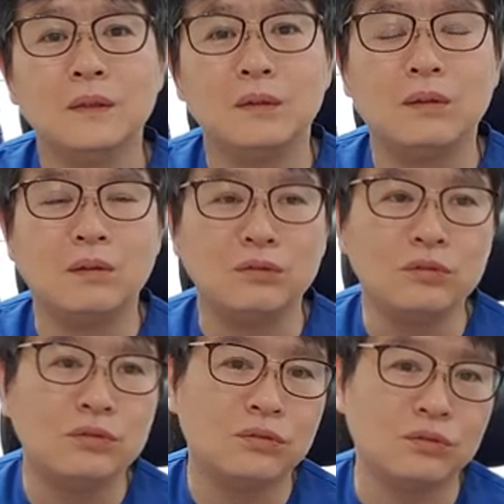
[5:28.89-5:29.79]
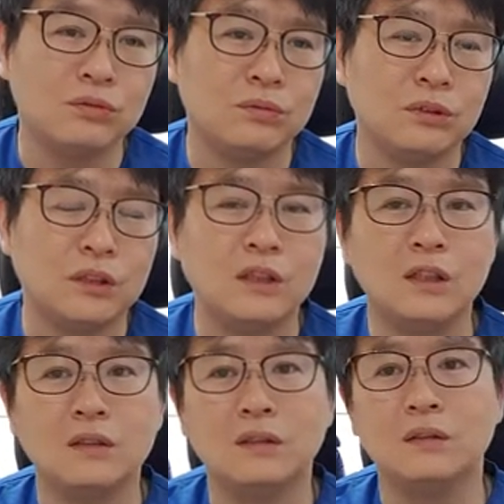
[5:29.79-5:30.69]
어, 6주
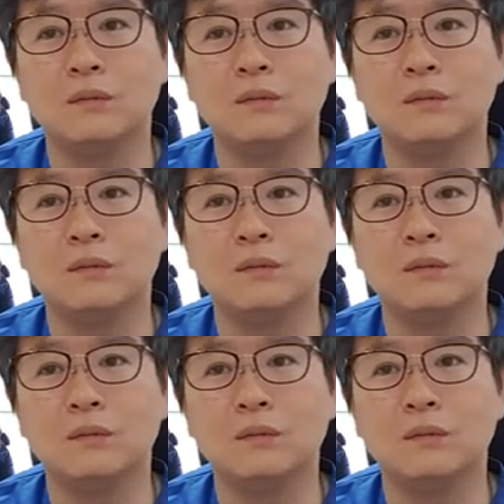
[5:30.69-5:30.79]
길게는